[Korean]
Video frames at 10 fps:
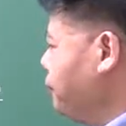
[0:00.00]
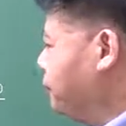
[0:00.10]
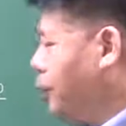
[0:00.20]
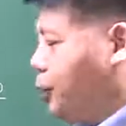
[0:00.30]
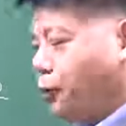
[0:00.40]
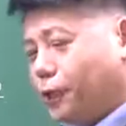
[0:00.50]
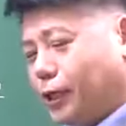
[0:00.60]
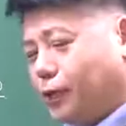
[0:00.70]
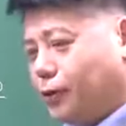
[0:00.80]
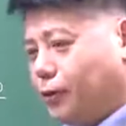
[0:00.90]
이렇
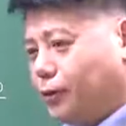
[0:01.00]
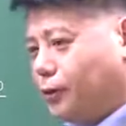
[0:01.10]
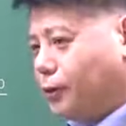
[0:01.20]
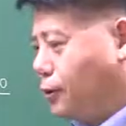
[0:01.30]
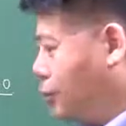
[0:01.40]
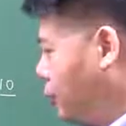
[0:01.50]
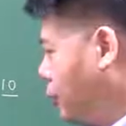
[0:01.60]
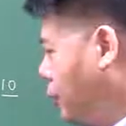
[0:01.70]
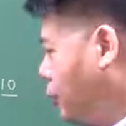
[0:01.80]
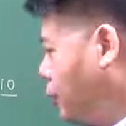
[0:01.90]
놓으세요.
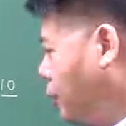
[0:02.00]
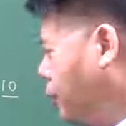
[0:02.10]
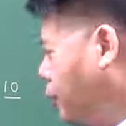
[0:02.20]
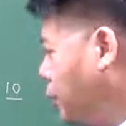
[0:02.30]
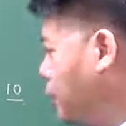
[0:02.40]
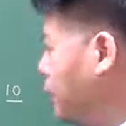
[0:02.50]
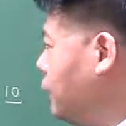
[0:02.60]
웨이트 음, 벨로 착.